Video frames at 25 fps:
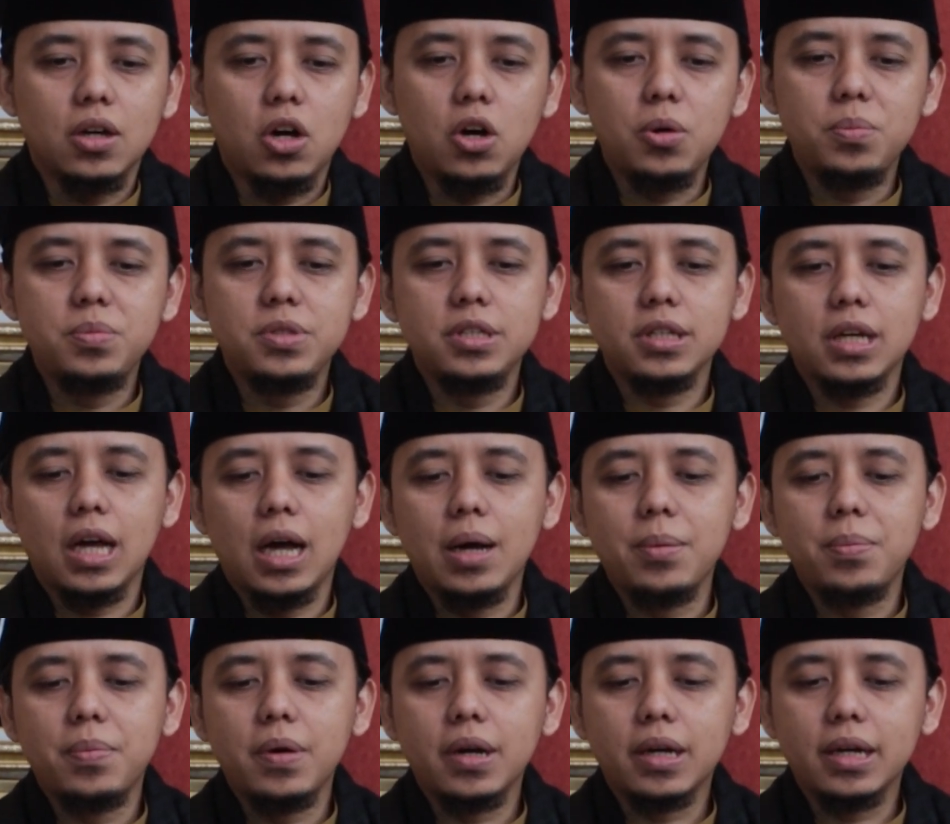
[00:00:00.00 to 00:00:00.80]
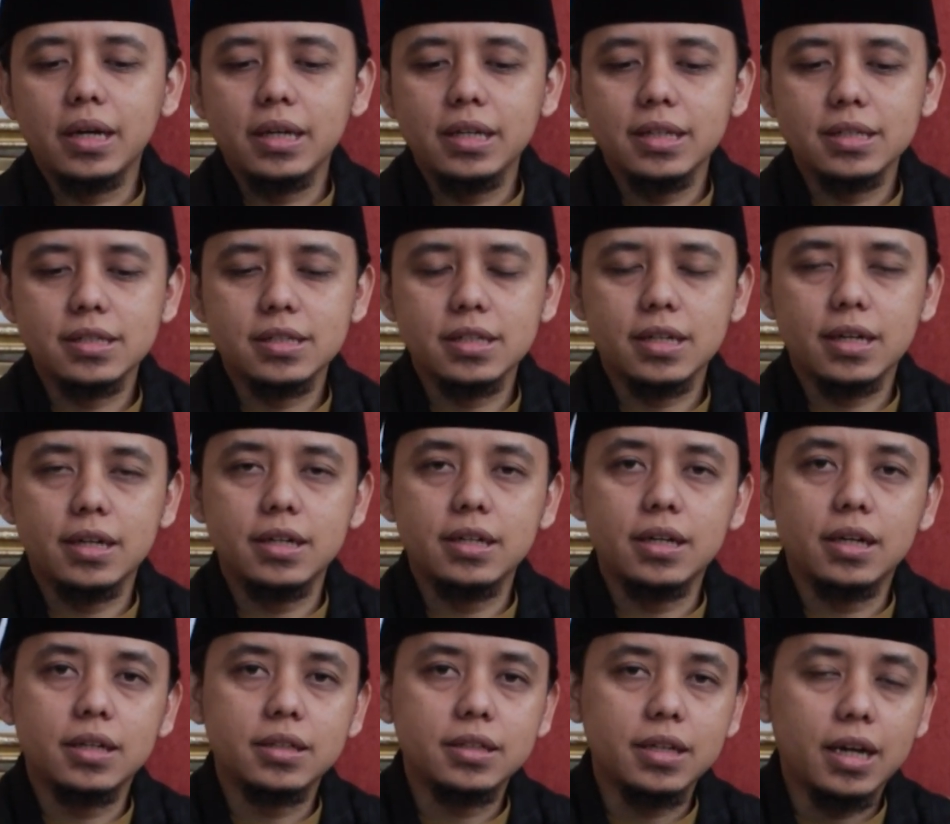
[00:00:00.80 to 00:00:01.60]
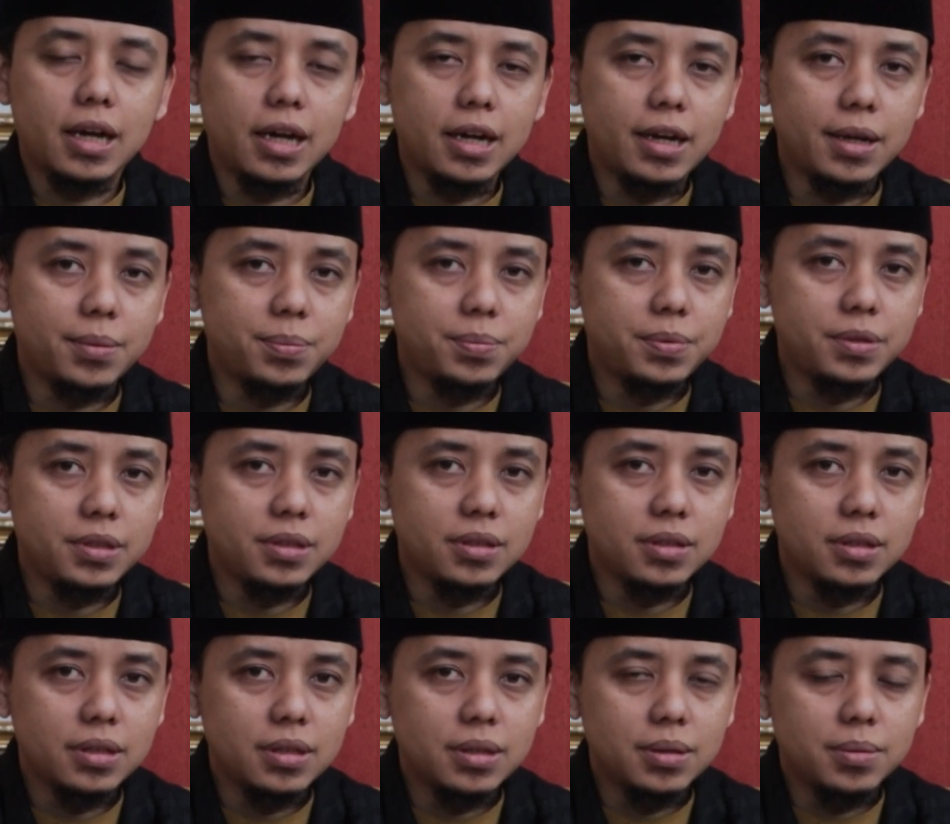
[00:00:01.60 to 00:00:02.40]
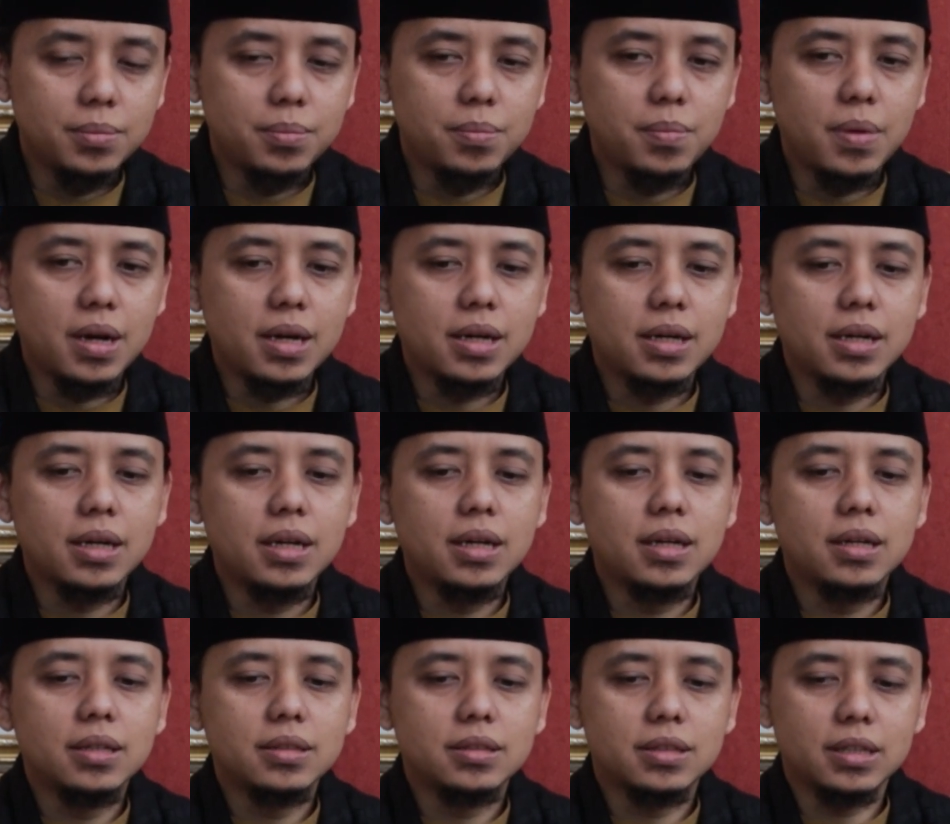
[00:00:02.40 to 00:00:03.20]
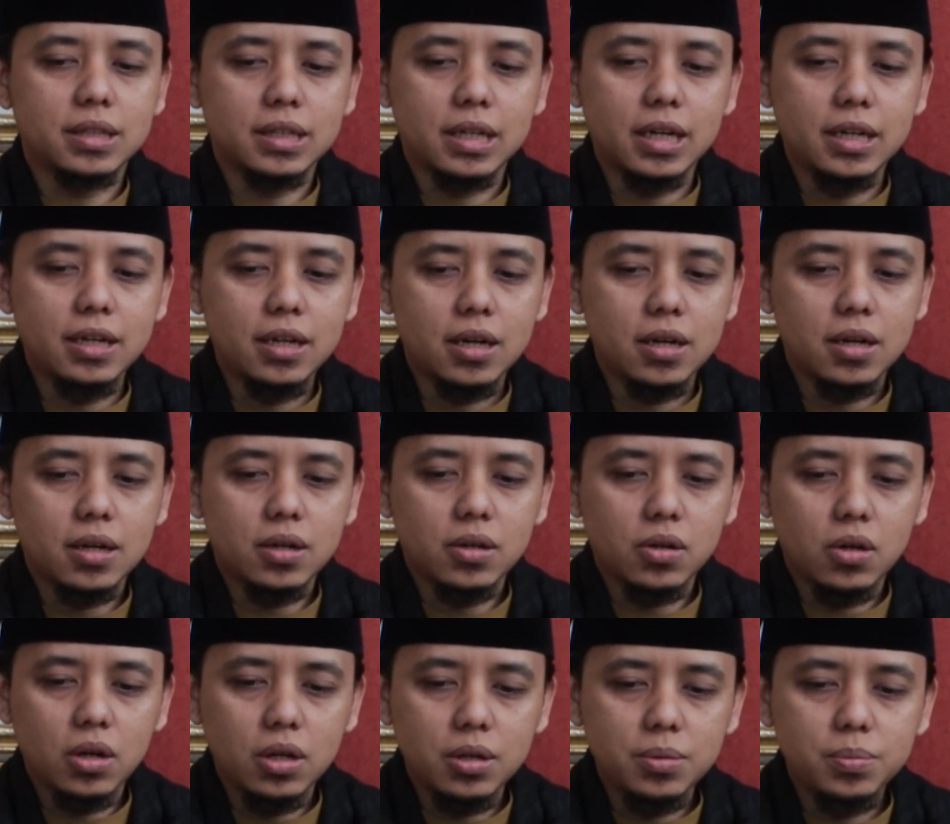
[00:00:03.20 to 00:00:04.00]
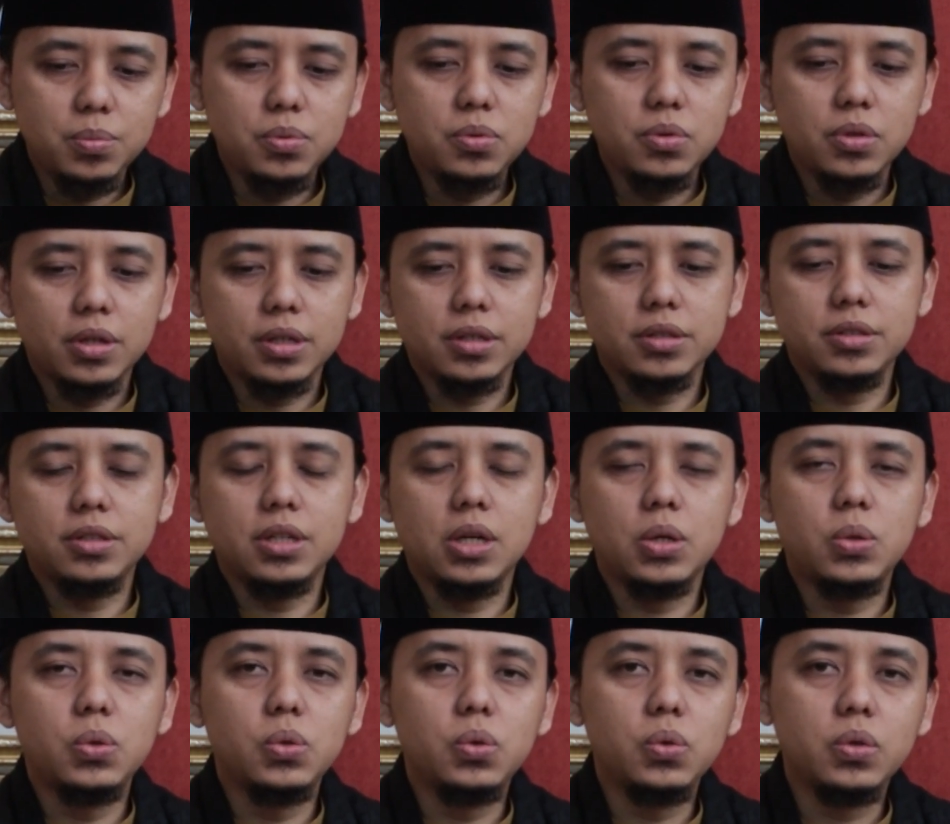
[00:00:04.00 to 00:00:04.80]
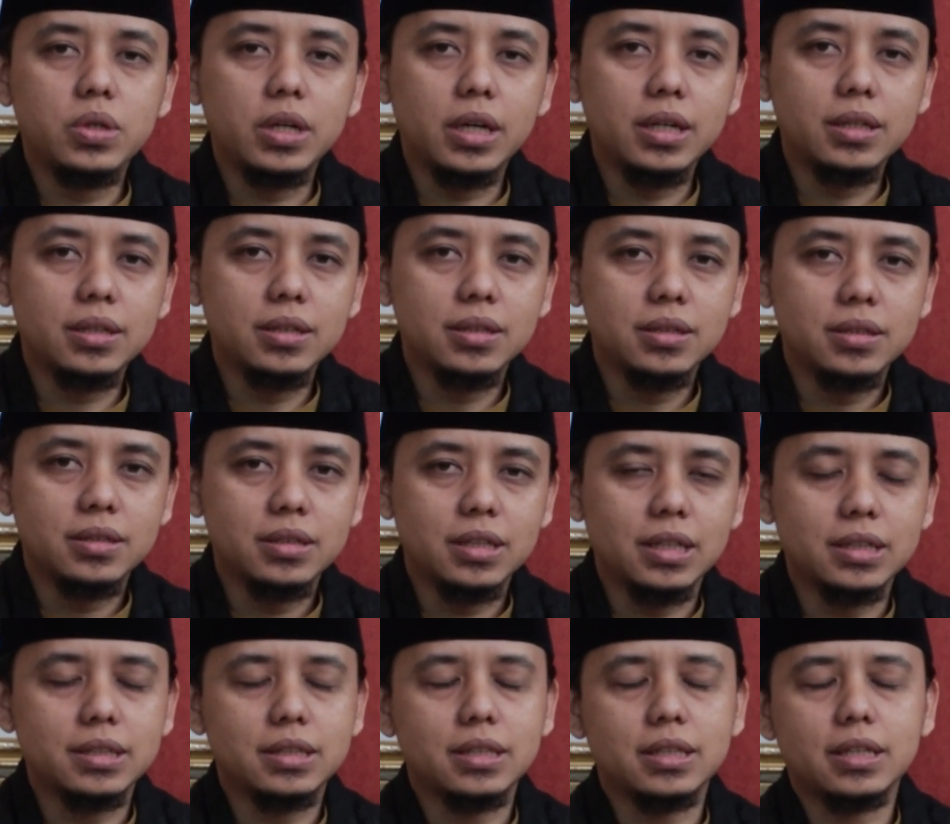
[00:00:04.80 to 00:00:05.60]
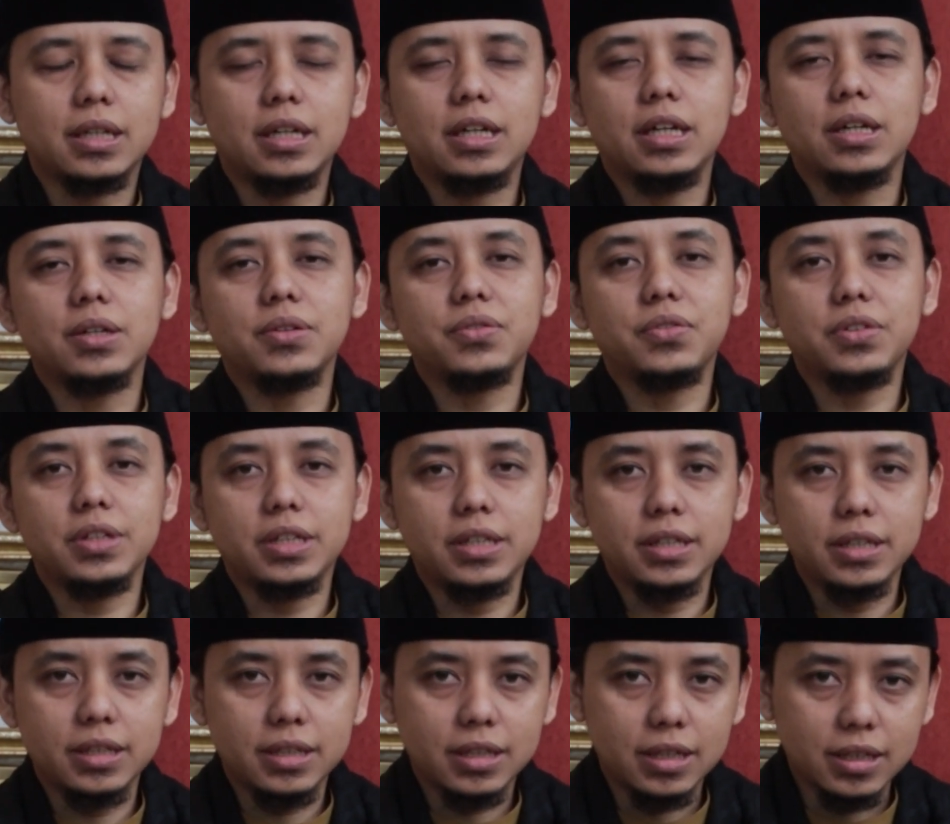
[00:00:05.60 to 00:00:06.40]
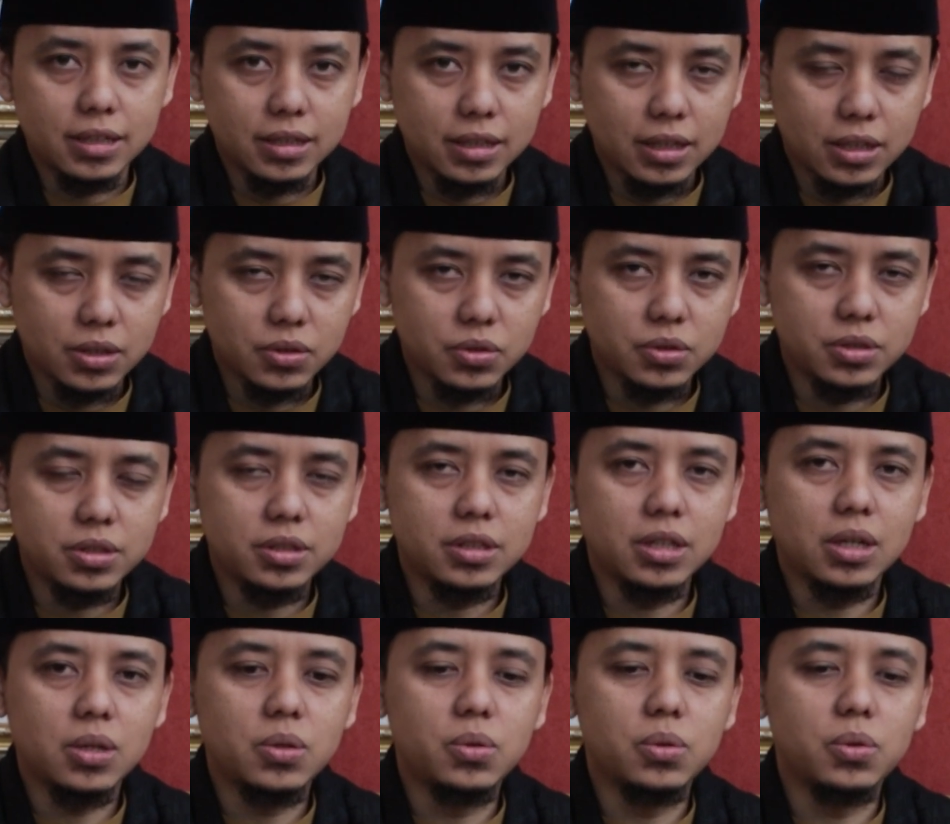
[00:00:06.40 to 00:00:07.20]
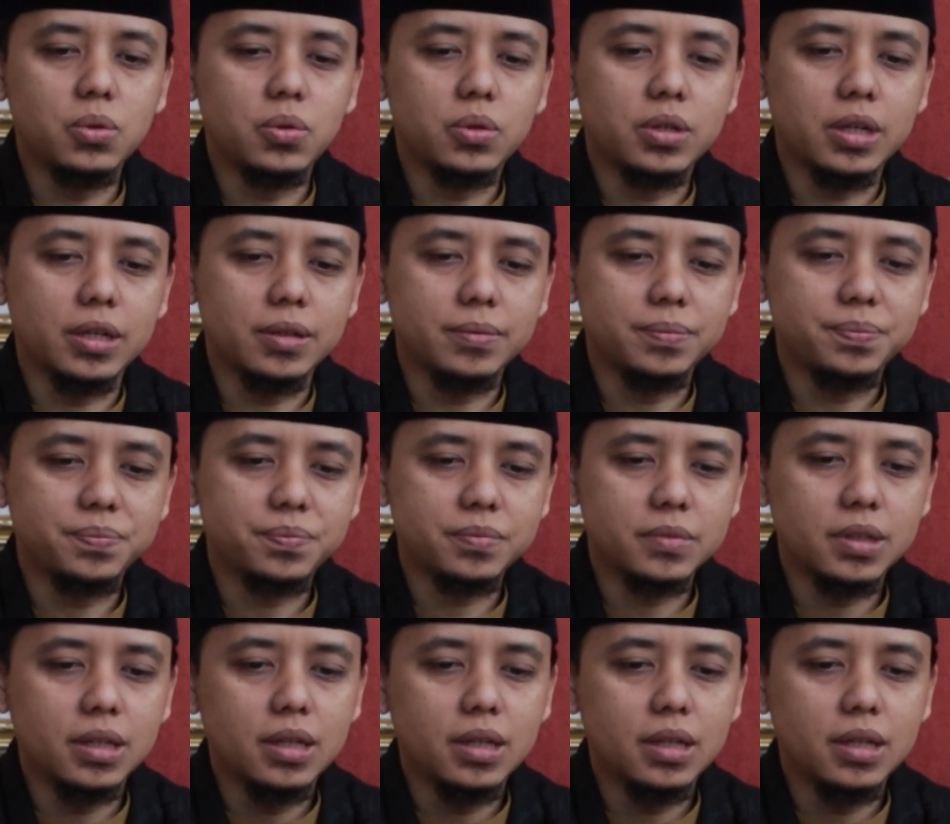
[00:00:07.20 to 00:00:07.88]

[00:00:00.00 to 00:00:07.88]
Objek apakah yang sedang dihadapi maka terkadang kalbu harus didahulukan dan terkadang pikiran harus didahulukan.